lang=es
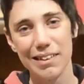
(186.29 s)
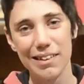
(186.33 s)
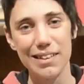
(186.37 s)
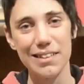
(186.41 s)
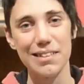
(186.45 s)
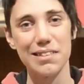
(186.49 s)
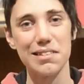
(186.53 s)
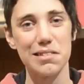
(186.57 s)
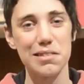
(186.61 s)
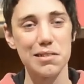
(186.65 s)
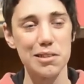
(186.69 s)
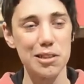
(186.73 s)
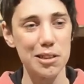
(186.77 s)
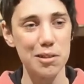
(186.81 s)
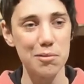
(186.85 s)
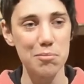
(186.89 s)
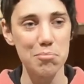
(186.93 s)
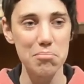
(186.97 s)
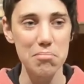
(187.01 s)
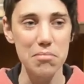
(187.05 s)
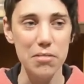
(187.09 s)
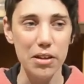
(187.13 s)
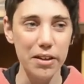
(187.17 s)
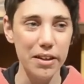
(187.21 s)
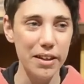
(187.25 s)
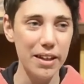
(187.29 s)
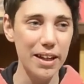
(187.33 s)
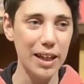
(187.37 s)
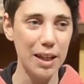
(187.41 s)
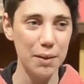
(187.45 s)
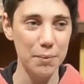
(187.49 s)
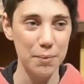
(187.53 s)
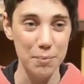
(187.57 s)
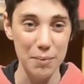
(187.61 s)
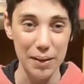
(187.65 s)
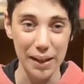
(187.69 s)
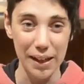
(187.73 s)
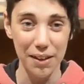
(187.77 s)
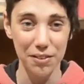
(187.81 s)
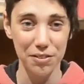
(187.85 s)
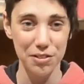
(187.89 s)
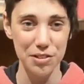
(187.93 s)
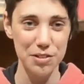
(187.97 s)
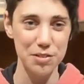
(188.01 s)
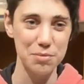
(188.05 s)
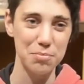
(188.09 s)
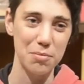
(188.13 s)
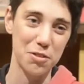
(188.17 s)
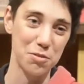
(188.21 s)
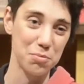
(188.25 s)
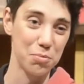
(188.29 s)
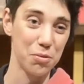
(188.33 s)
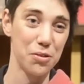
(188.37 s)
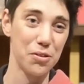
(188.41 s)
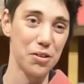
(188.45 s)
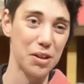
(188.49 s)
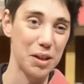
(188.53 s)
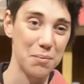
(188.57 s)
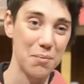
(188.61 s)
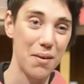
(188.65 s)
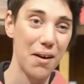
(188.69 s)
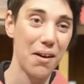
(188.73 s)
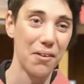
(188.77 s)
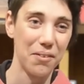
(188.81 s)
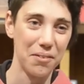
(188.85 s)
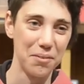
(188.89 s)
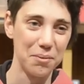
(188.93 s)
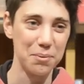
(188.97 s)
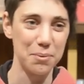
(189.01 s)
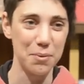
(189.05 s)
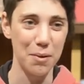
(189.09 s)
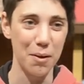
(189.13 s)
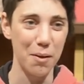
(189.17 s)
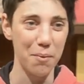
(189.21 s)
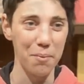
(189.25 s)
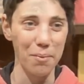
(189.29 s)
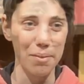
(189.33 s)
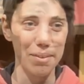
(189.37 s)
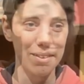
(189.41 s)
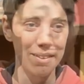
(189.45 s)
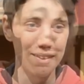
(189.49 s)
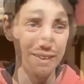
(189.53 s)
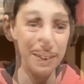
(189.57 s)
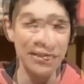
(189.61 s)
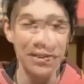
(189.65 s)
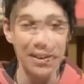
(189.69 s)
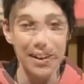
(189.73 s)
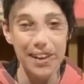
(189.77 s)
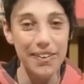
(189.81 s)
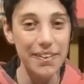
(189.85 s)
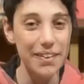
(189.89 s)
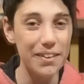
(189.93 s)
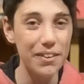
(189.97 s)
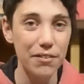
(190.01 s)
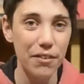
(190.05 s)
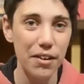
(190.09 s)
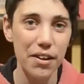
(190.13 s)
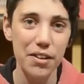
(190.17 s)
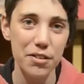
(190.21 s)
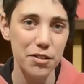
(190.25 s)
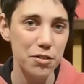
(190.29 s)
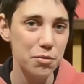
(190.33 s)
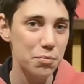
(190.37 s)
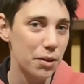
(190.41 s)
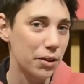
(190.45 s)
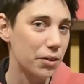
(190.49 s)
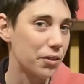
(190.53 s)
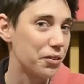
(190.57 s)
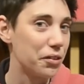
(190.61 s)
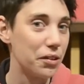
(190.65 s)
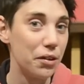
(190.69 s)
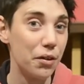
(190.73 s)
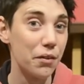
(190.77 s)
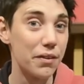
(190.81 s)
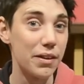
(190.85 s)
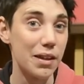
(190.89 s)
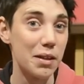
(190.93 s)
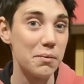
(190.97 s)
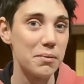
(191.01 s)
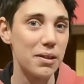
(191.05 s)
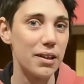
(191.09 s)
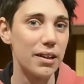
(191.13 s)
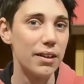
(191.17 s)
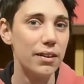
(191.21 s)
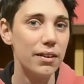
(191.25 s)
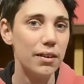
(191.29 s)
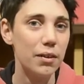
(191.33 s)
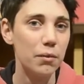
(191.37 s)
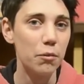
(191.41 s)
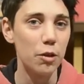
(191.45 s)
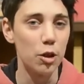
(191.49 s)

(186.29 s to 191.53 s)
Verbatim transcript: es yo diría que mi caso es más bueno que malo, probablemente. tenía cinco años me cogió leucemia.